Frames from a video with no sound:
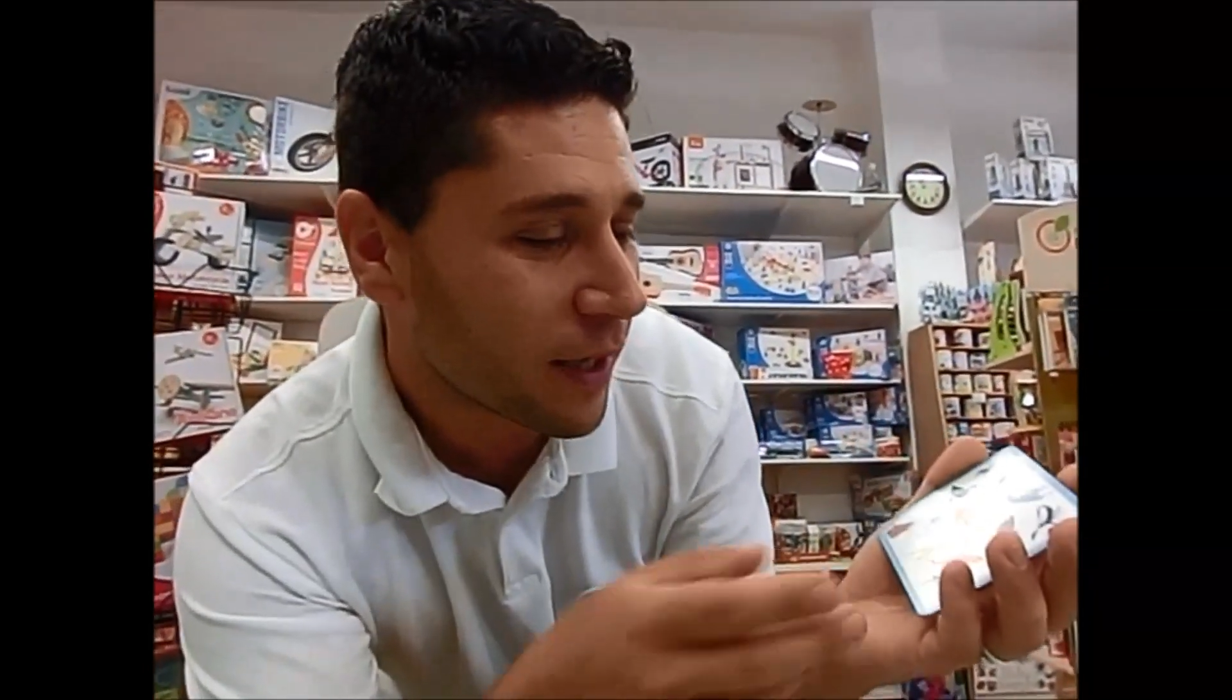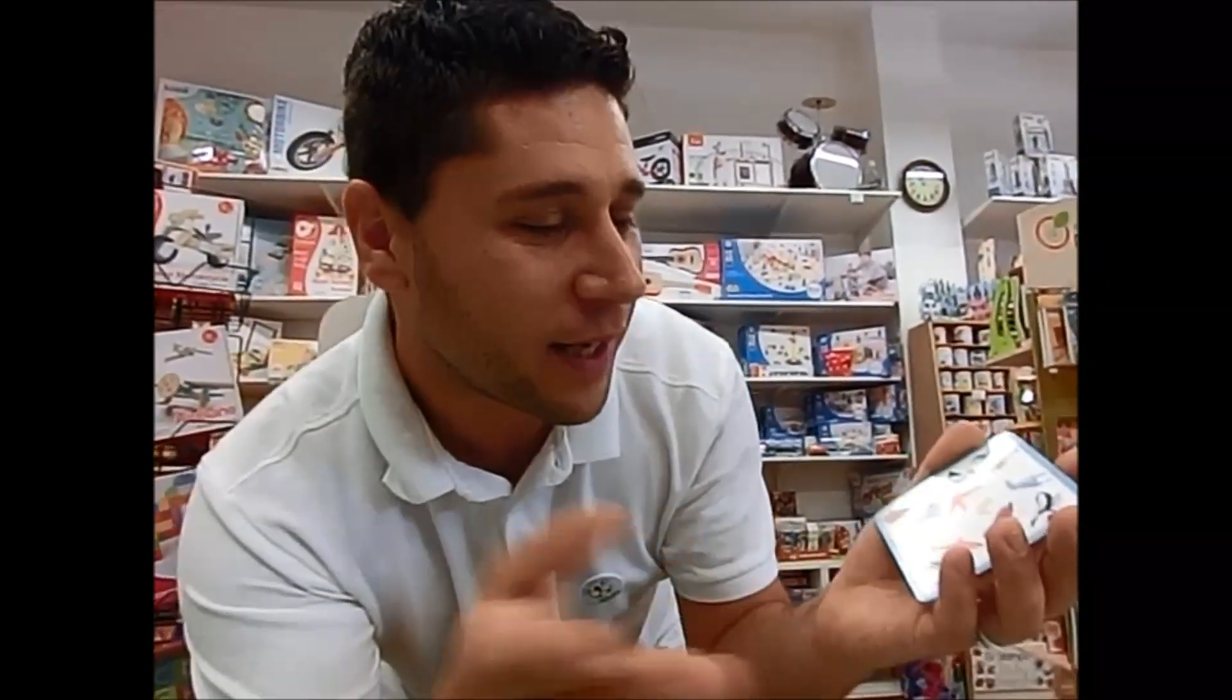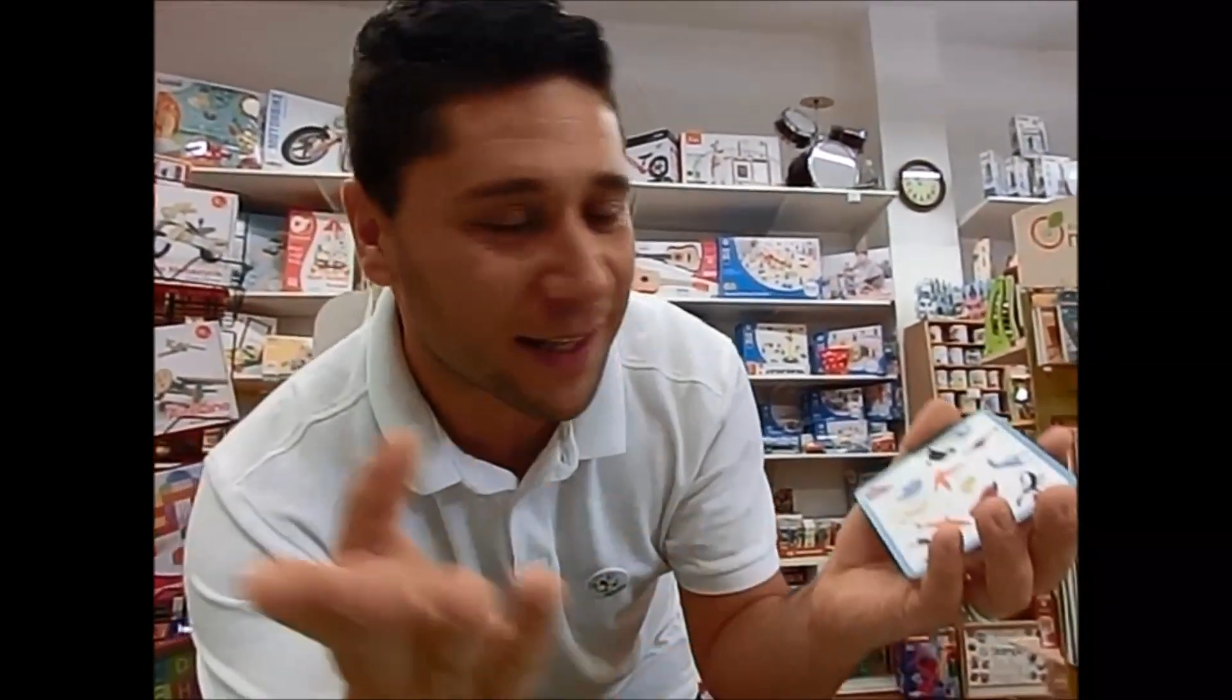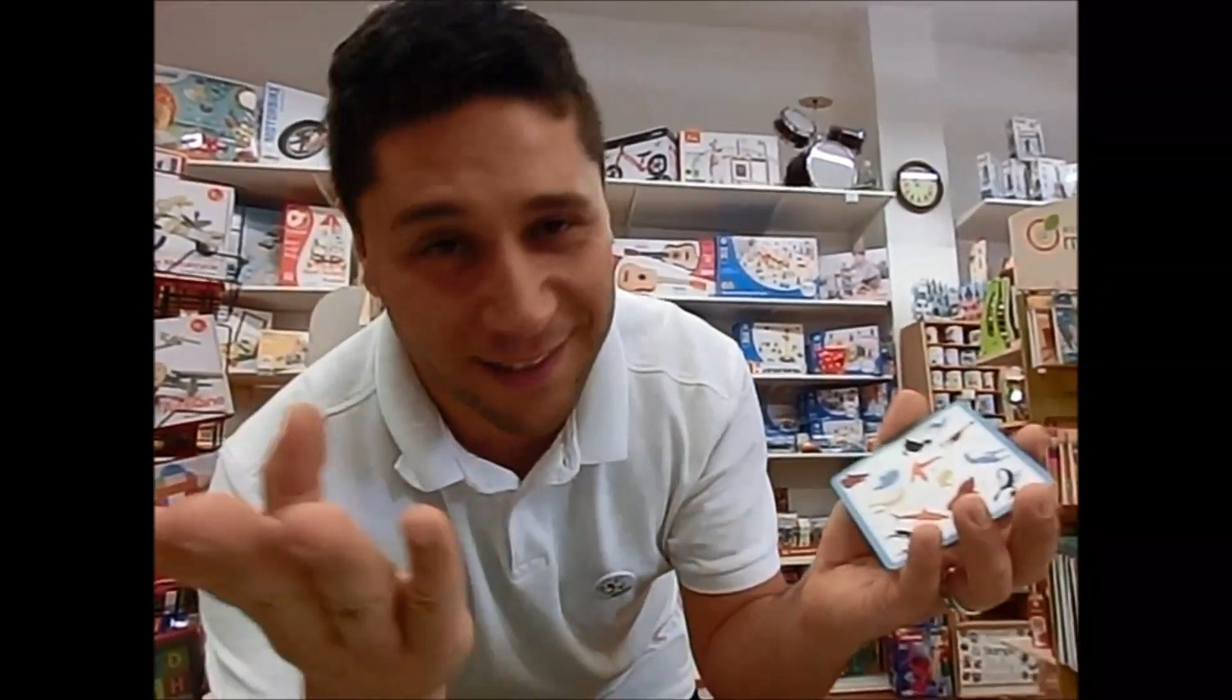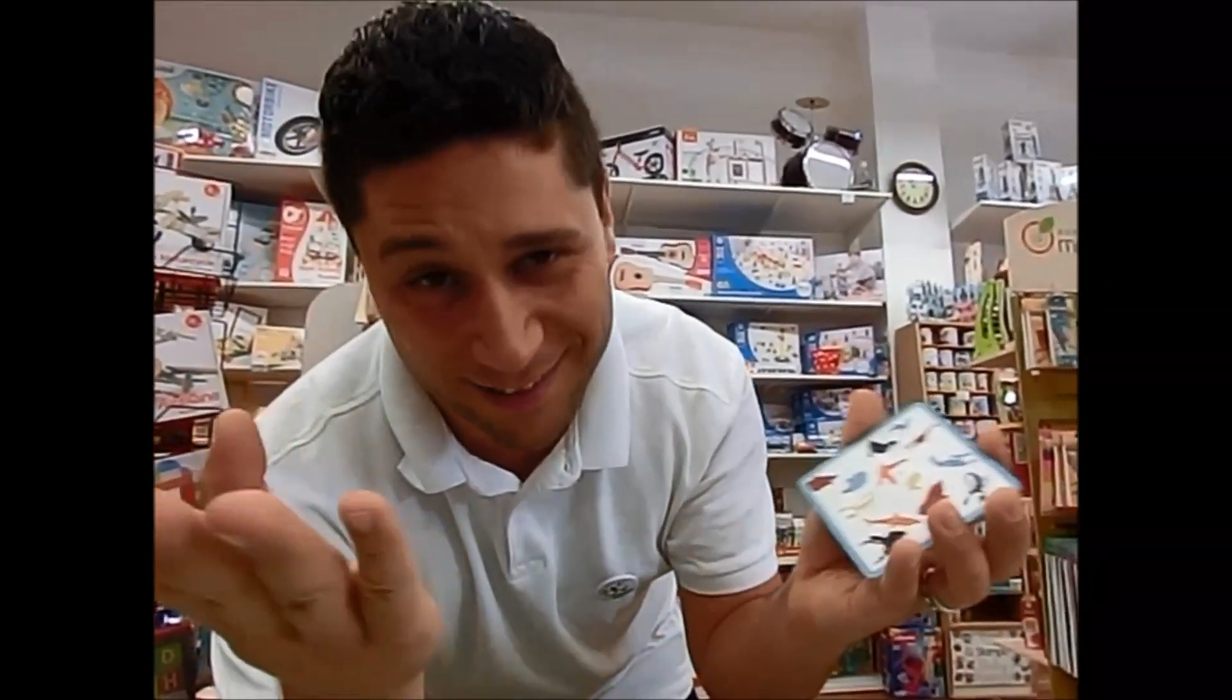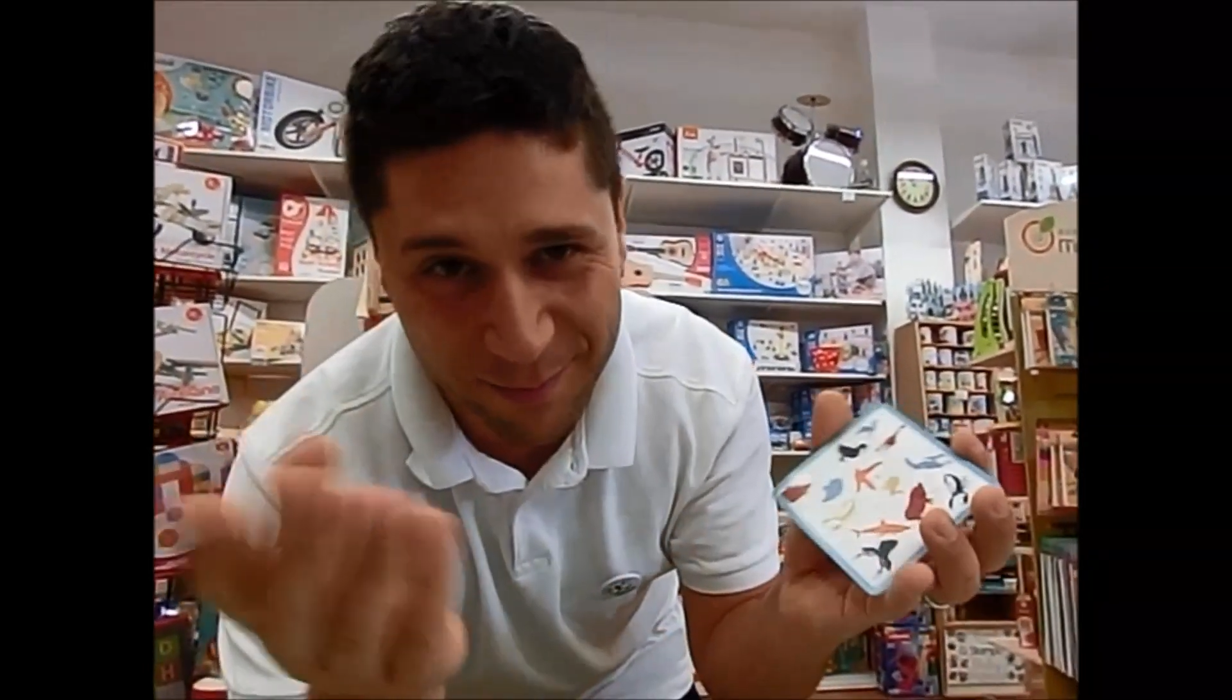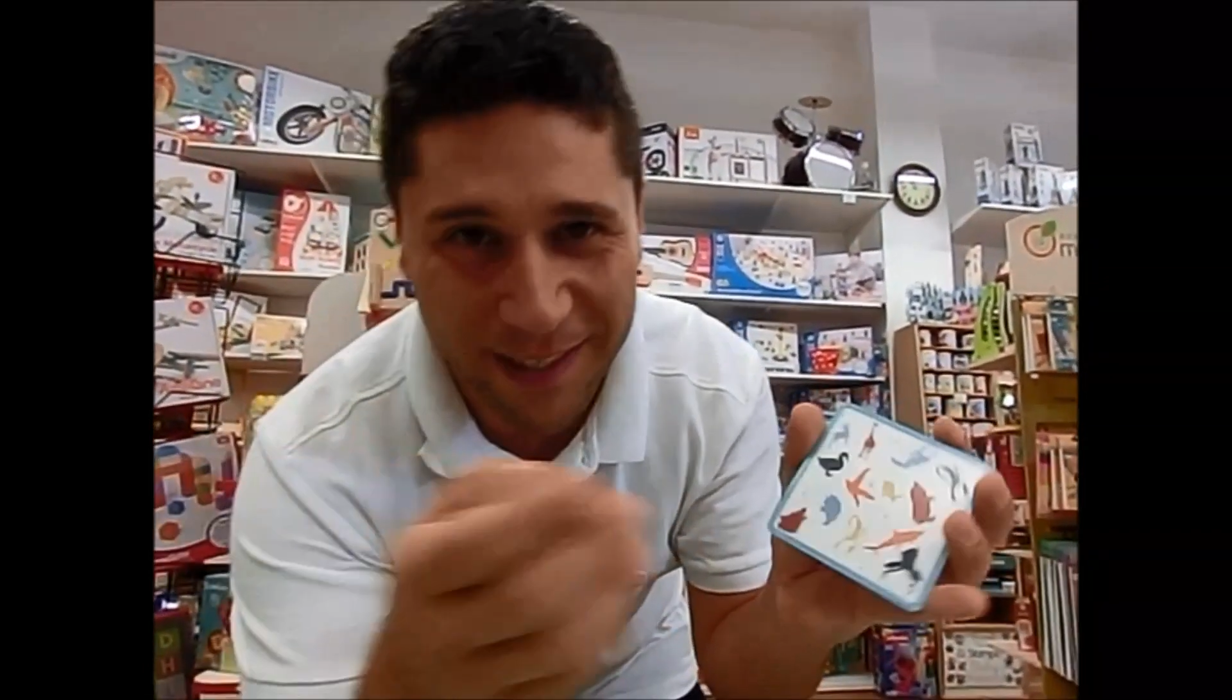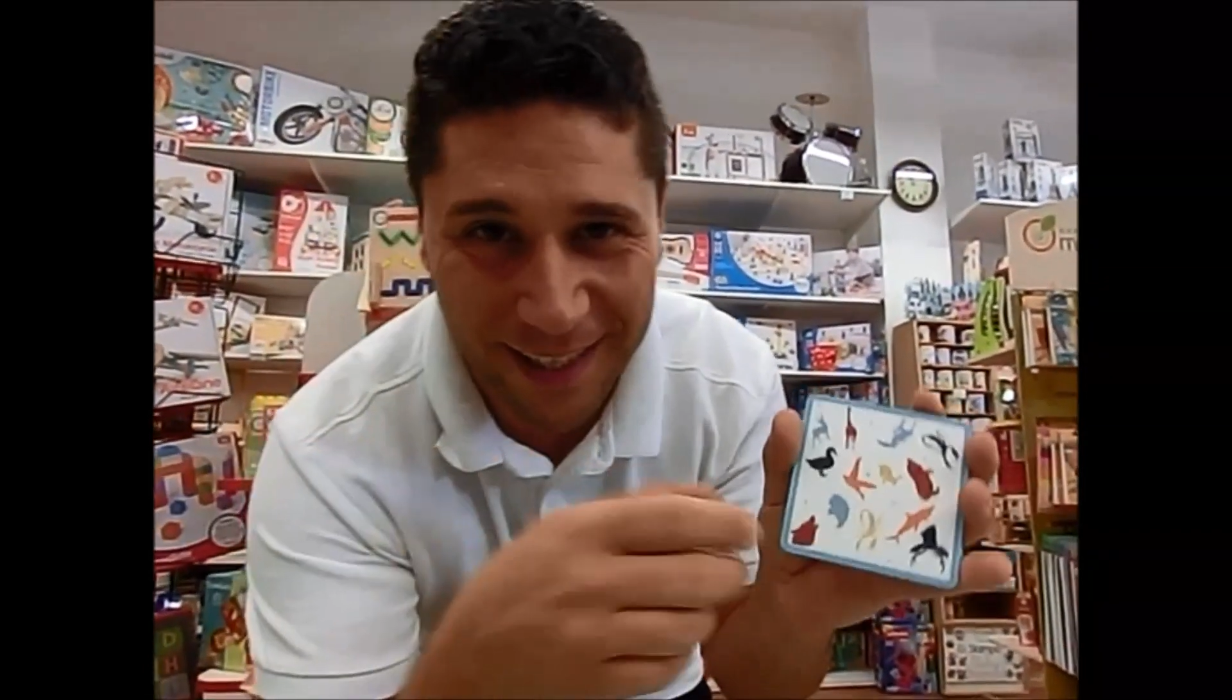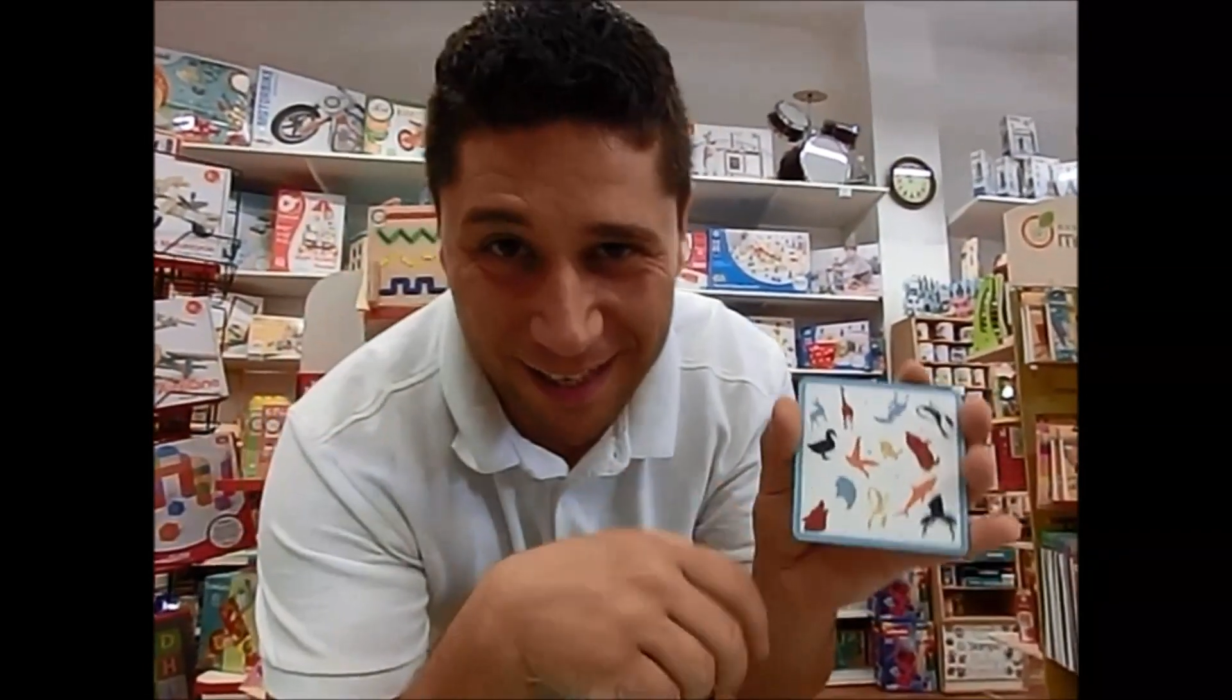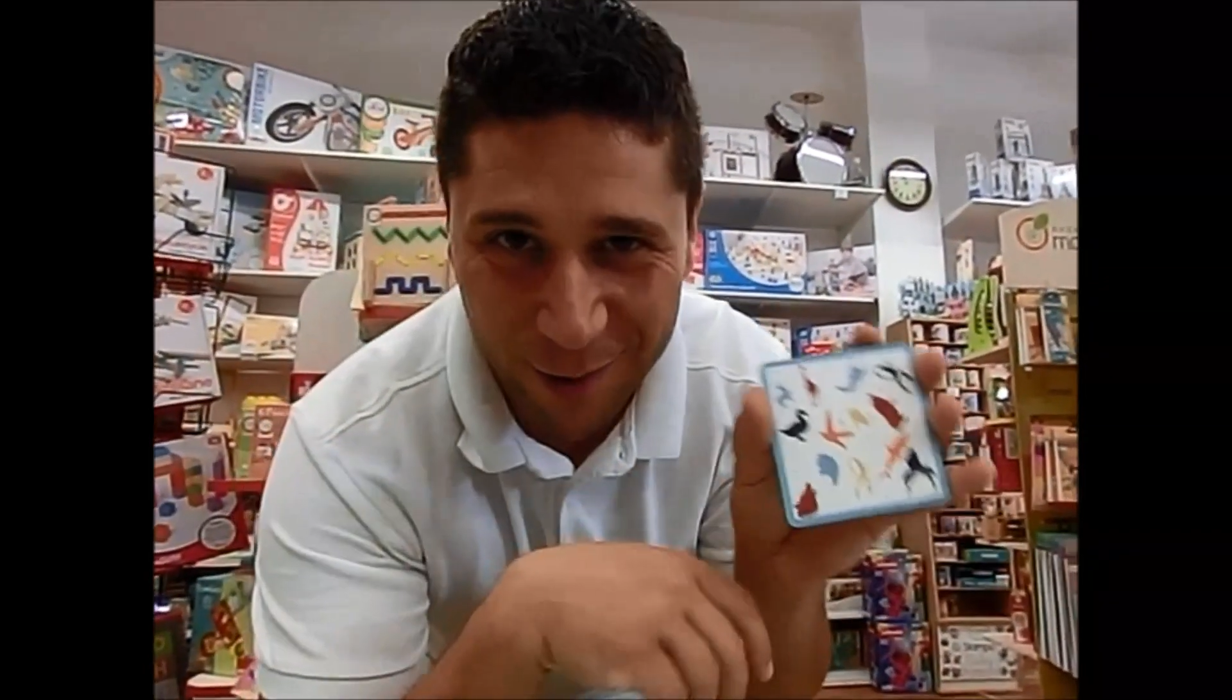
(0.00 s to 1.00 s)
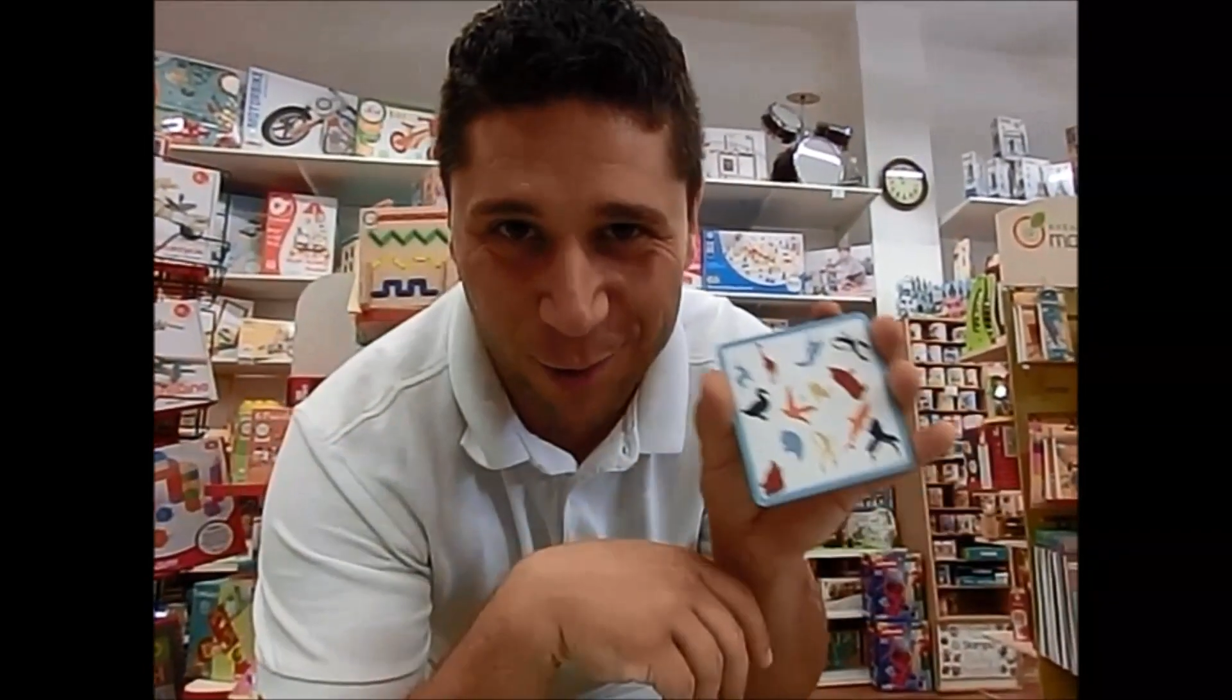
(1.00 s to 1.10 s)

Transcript: Ah, perché lei